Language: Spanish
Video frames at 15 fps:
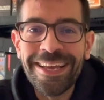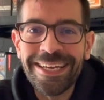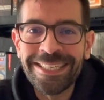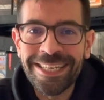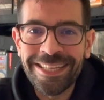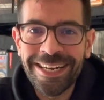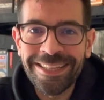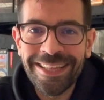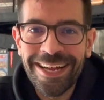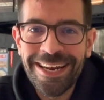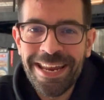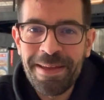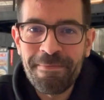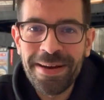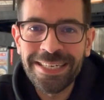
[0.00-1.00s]
y se trata
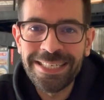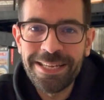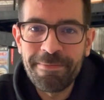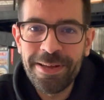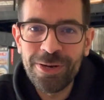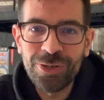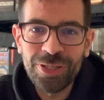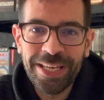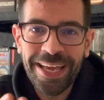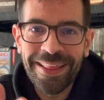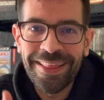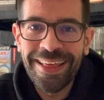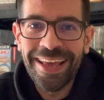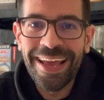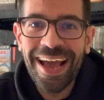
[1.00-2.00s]
ni más ni menos que
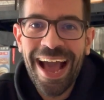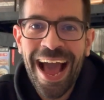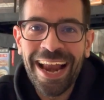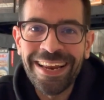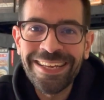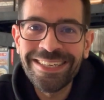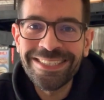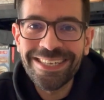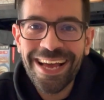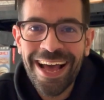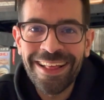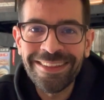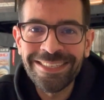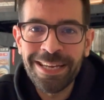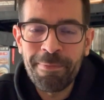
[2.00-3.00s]
de Alice
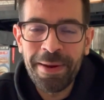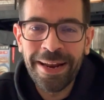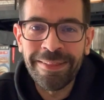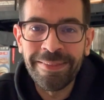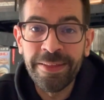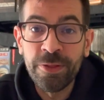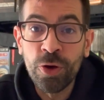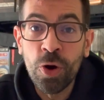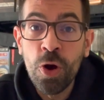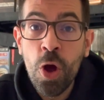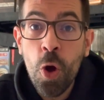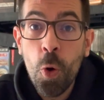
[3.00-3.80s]
ha desaparecido,